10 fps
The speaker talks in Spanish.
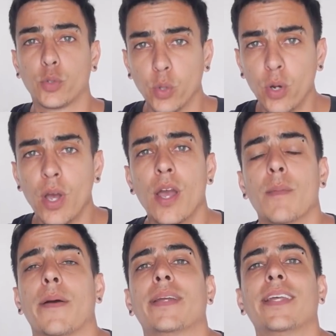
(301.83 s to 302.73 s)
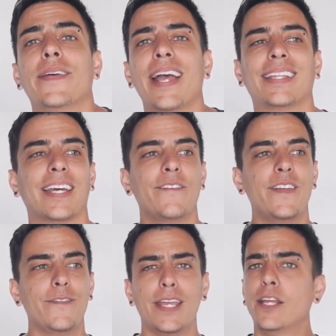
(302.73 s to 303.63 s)
Tú más bien deberías estar
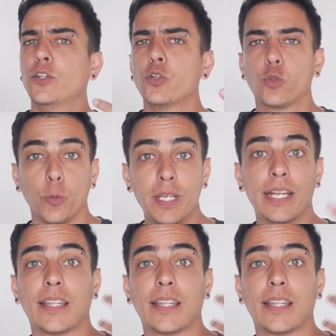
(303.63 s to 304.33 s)
viviendo tu vida,